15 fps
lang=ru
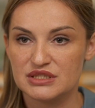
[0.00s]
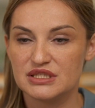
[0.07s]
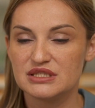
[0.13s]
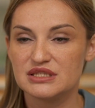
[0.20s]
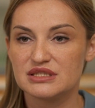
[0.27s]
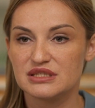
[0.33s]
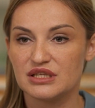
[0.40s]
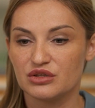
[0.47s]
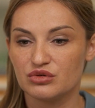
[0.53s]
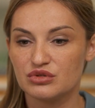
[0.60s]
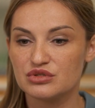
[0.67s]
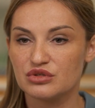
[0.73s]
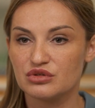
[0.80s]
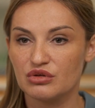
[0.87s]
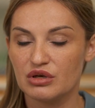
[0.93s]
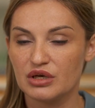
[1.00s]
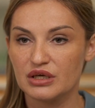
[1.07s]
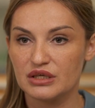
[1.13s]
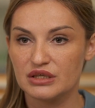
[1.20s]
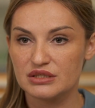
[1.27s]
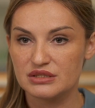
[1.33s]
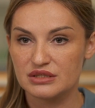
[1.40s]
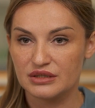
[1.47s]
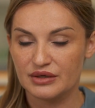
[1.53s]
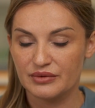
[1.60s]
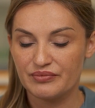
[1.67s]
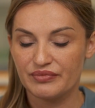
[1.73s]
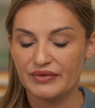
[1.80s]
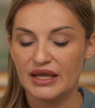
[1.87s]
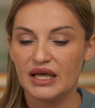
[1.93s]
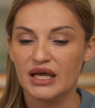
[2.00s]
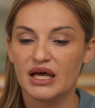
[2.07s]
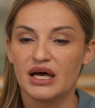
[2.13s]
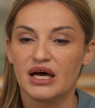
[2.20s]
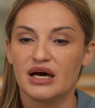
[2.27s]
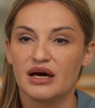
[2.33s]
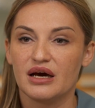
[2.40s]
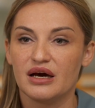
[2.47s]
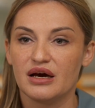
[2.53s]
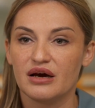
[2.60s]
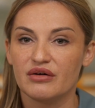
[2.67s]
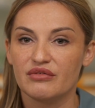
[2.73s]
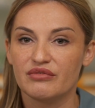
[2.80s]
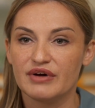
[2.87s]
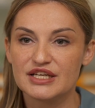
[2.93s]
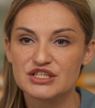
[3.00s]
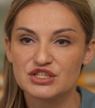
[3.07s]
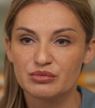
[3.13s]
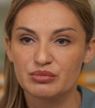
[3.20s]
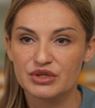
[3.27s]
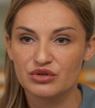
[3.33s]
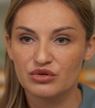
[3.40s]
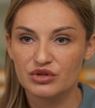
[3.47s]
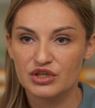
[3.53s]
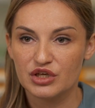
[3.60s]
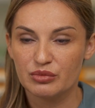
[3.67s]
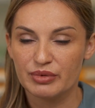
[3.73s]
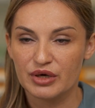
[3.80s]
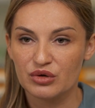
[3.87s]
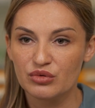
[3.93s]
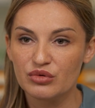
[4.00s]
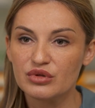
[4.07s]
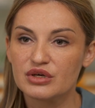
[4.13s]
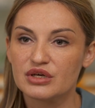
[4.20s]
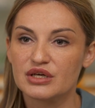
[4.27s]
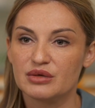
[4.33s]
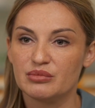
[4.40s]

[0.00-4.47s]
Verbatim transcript: Здесь остается только язык. А важно при долгих прогулках